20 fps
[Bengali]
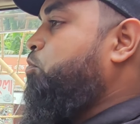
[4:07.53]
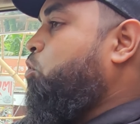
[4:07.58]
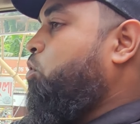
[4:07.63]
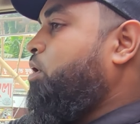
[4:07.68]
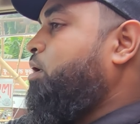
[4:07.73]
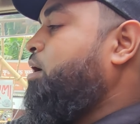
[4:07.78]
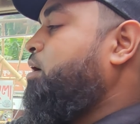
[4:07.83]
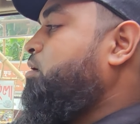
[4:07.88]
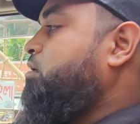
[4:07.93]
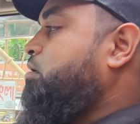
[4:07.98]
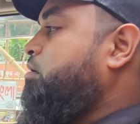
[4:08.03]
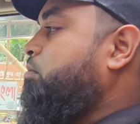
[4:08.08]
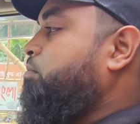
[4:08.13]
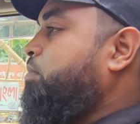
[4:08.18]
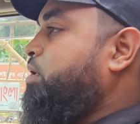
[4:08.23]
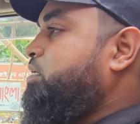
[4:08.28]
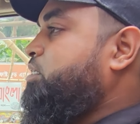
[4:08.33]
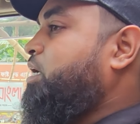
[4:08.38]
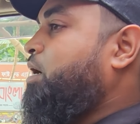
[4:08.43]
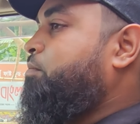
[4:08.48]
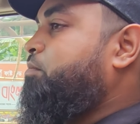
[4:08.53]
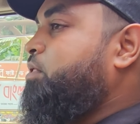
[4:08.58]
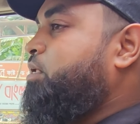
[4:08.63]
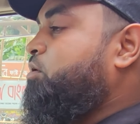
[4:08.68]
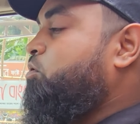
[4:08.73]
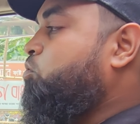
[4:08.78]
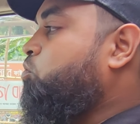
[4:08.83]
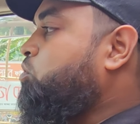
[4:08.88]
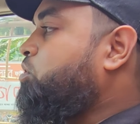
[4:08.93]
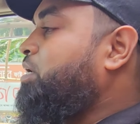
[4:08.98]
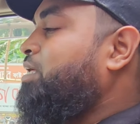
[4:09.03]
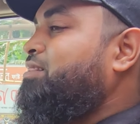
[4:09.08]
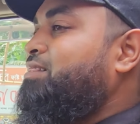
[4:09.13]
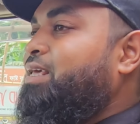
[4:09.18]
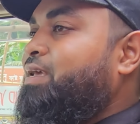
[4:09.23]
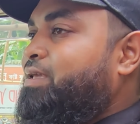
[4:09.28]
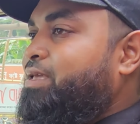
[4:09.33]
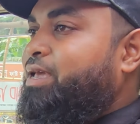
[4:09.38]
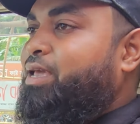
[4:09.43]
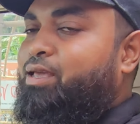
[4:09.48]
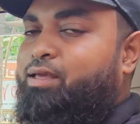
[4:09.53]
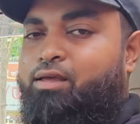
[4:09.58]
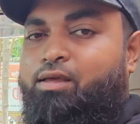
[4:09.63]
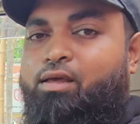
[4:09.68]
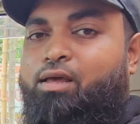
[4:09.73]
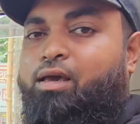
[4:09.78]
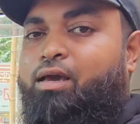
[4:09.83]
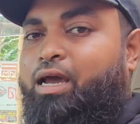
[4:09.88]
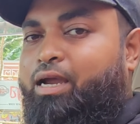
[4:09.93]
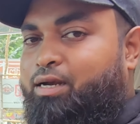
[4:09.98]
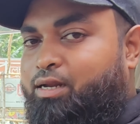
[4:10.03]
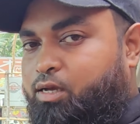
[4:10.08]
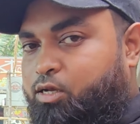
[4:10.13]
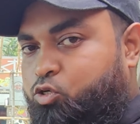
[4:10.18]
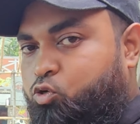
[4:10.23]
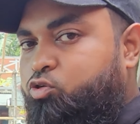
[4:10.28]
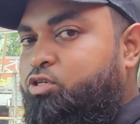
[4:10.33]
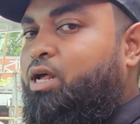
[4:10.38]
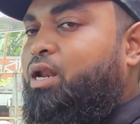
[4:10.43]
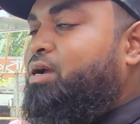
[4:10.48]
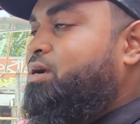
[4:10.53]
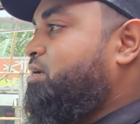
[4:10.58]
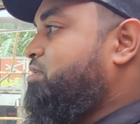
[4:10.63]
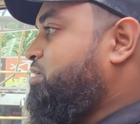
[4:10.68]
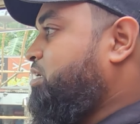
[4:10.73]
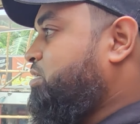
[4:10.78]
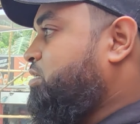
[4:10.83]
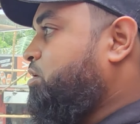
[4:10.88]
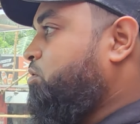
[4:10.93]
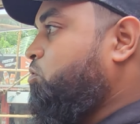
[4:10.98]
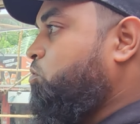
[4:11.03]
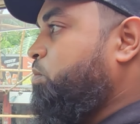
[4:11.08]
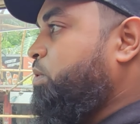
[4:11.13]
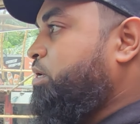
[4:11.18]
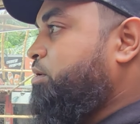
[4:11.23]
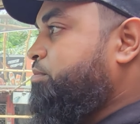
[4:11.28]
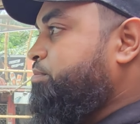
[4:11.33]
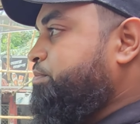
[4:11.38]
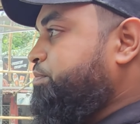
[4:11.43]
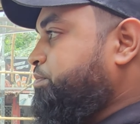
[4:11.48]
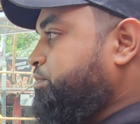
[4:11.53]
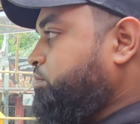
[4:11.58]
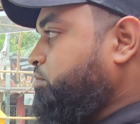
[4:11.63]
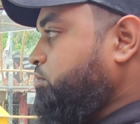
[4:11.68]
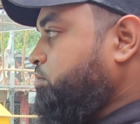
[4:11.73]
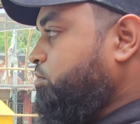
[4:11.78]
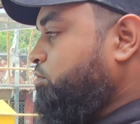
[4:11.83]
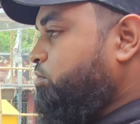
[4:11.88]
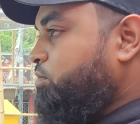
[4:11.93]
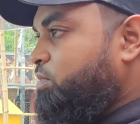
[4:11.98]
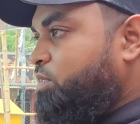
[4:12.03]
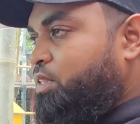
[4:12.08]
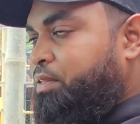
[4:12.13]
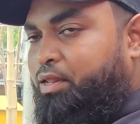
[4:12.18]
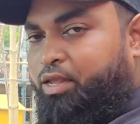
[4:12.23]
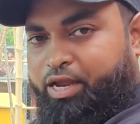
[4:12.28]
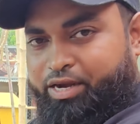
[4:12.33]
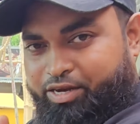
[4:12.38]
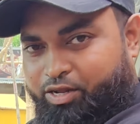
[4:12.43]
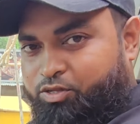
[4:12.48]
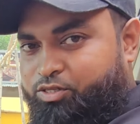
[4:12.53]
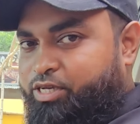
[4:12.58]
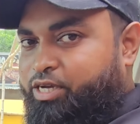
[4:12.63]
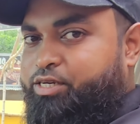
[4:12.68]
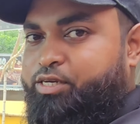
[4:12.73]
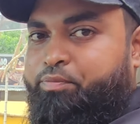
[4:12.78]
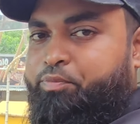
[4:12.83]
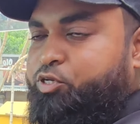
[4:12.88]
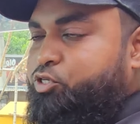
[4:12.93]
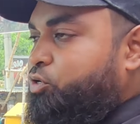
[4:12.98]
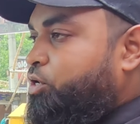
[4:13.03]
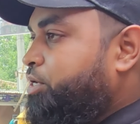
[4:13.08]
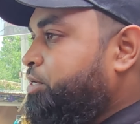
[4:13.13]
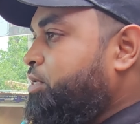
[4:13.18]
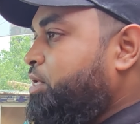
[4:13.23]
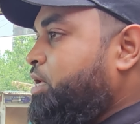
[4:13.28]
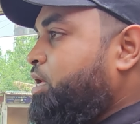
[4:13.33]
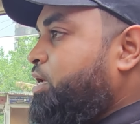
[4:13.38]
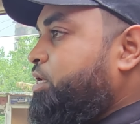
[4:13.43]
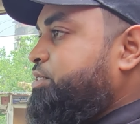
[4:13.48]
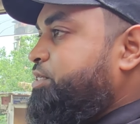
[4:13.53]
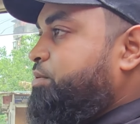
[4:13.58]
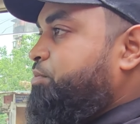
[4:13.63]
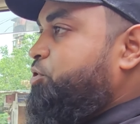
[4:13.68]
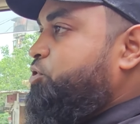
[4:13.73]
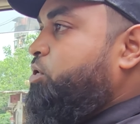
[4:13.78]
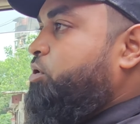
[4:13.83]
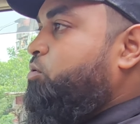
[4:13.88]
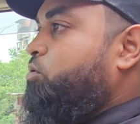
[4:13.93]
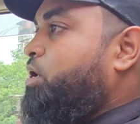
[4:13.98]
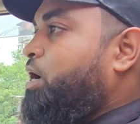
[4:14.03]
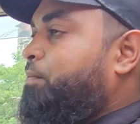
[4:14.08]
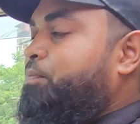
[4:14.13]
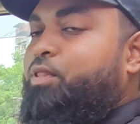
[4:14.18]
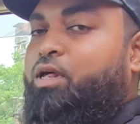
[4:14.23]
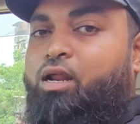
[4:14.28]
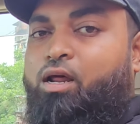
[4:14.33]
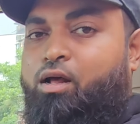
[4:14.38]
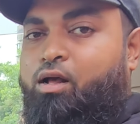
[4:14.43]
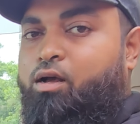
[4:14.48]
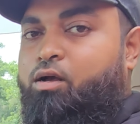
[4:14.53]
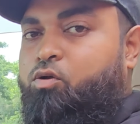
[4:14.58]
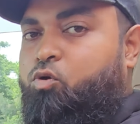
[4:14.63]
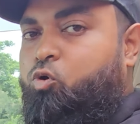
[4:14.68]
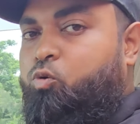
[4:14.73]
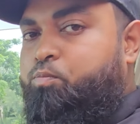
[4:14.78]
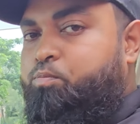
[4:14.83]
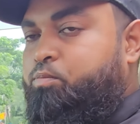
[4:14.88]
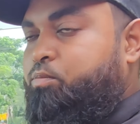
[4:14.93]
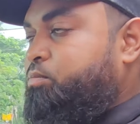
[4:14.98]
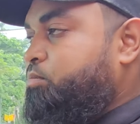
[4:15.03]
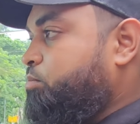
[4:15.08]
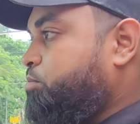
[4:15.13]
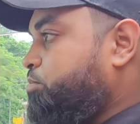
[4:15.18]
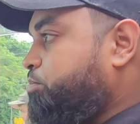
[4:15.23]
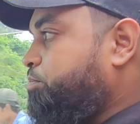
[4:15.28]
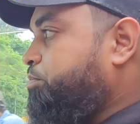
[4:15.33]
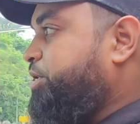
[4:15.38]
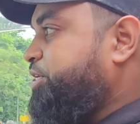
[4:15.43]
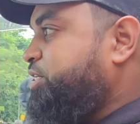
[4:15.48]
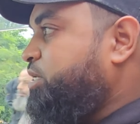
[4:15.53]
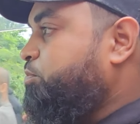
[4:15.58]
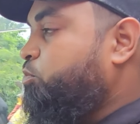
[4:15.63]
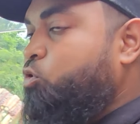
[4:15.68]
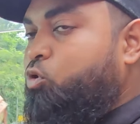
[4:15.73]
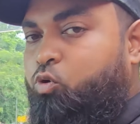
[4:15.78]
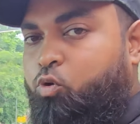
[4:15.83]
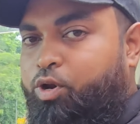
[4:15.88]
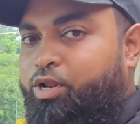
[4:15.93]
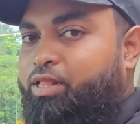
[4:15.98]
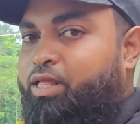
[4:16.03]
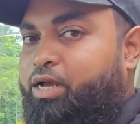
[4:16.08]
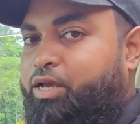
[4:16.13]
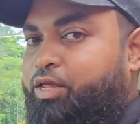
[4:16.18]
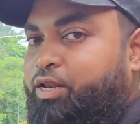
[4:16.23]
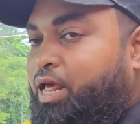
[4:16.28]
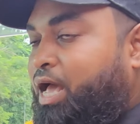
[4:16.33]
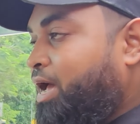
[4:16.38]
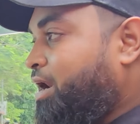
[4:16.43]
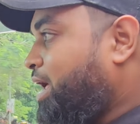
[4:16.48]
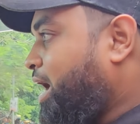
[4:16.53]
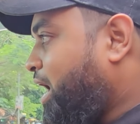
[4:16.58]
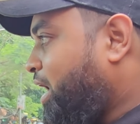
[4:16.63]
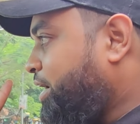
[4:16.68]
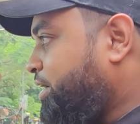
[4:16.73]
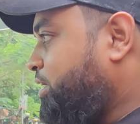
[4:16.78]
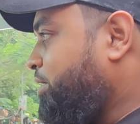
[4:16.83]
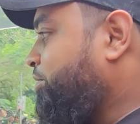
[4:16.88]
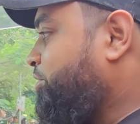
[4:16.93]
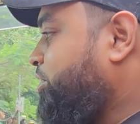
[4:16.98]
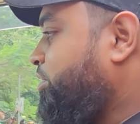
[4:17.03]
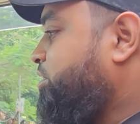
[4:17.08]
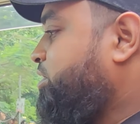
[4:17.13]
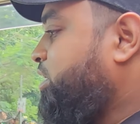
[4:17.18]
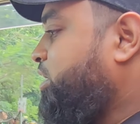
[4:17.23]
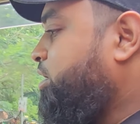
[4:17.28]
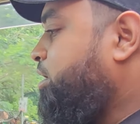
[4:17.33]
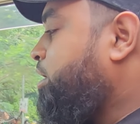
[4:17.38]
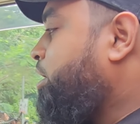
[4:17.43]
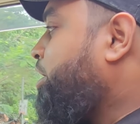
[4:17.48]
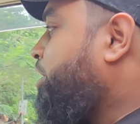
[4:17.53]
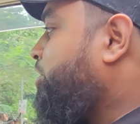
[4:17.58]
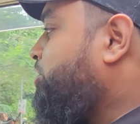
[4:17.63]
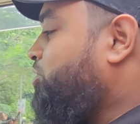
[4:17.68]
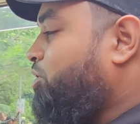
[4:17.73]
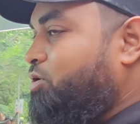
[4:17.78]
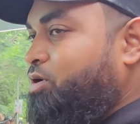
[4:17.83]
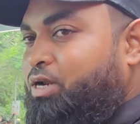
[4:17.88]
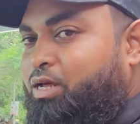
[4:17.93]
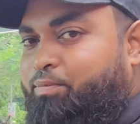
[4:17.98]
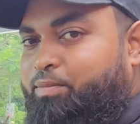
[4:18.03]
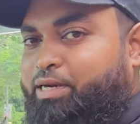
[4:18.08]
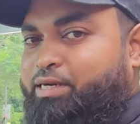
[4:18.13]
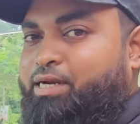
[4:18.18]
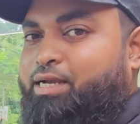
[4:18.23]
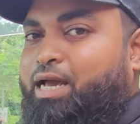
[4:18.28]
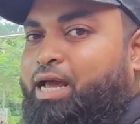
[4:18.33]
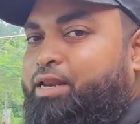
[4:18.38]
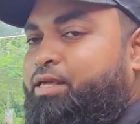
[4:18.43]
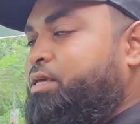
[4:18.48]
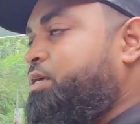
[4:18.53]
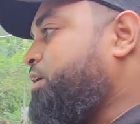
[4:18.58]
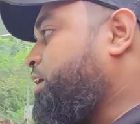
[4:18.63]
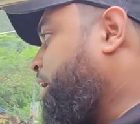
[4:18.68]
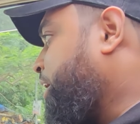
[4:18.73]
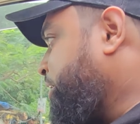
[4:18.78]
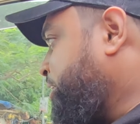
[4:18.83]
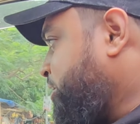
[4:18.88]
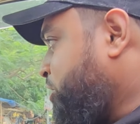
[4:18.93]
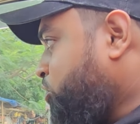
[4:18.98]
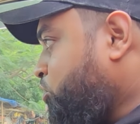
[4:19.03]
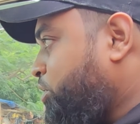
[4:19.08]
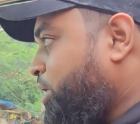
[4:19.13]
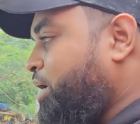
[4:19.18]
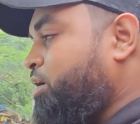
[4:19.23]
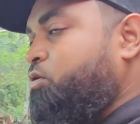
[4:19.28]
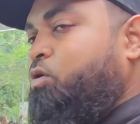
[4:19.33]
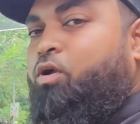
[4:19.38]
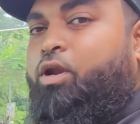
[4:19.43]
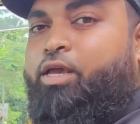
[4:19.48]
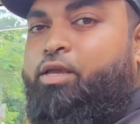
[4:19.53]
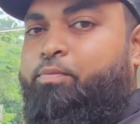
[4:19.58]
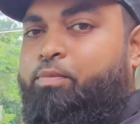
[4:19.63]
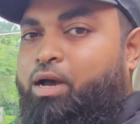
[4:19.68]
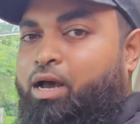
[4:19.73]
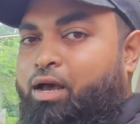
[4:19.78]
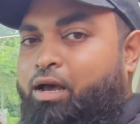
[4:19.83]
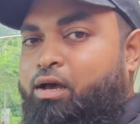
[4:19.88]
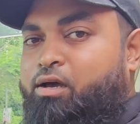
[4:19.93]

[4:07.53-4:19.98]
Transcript: বনাট বা সামনের হুডটা দেখে গাড়িটাকে সোজা রাখার চেষ্টা করবেন এটি হচ্ছে একটি বিষয় যে বিষয়গুলো আপনারা খুব বেশি ভুল করে থাকেন আর আরেকটা বিষয় হচ্ছে যখন আমরা একটা গাড়ি ইউটার্ন করাই বা